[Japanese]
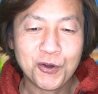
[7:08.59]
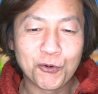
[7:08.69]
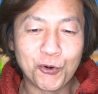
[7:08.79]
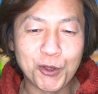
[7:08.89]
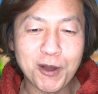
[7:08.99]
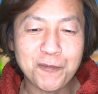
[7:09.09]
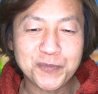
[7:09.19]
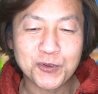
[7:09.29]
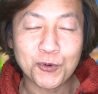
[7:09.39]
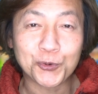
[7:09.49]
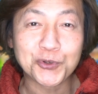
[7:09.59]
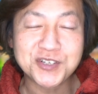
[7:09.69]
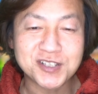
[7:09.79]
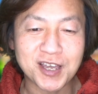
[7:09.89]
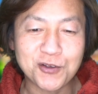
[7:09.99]
これは今
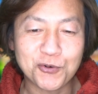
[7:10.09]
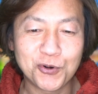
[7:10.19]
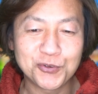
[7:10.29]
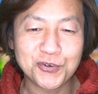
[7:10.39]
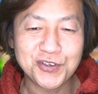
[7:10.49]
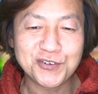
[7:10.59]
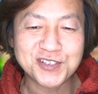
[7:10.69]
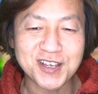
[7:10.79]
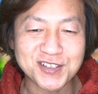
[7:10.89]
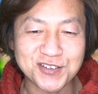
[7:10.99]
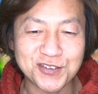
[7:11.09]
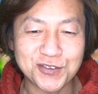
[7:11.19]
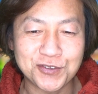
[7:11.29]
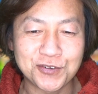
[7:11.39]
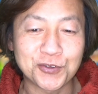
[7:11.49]
年最高のニュースですっ
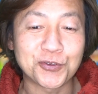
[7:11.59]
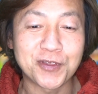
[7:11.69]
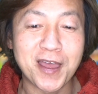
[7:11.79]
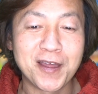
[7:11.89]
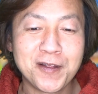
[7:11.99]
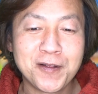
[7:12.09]
ていう人とね、